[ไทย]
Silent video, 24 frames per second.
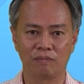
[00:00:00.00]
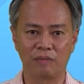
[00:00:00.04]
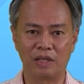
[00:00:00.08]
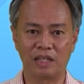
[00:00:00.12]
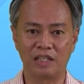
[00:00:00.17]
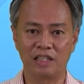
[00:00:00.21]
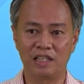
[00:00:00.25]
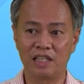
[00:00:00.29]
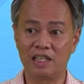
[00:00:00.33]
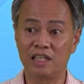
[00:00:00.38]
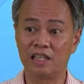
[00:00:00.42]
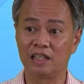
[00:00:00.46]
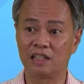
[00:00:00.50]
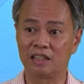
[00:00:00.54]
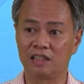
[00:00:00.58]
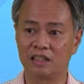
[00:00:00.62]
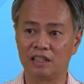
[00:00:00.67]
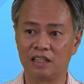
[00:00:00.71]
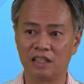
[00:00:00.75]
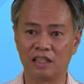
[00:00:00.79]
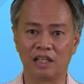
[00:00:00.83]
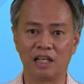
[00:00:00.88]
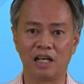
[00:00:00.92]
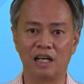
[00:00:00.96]
เป็นขีด
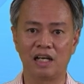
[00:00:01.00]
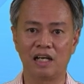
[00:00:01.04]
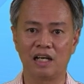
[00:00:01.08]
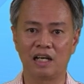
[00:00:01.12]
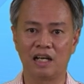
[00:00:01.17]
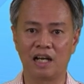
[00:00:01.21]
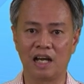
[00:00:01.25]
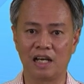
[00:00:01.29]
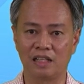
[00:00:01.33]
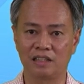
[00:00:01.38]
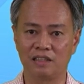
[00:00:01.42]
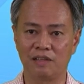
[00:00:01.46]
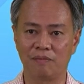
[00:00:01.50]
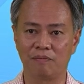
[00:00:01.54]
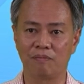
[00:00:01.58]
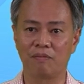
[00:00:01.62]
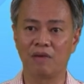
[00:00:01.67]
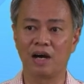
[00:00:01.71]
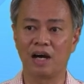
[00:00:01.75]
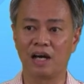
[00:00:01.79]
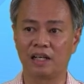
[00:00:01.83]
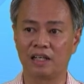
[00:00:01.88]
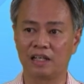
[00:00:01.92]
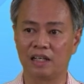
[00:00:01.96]
ขีดละหลายสิบ
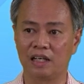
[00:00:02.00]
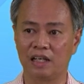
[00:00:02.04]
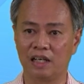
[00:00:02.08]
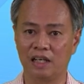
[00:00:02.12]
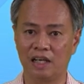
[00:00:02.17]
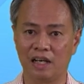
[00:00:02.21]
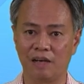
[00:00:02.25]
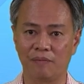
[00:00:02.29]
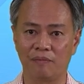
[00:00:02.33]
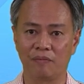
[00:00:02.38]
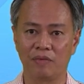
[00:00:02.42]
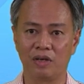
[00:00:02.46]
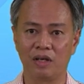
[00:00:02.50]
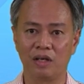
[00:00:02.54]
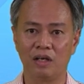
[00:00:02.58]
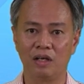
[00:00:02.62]
บาทนะครับ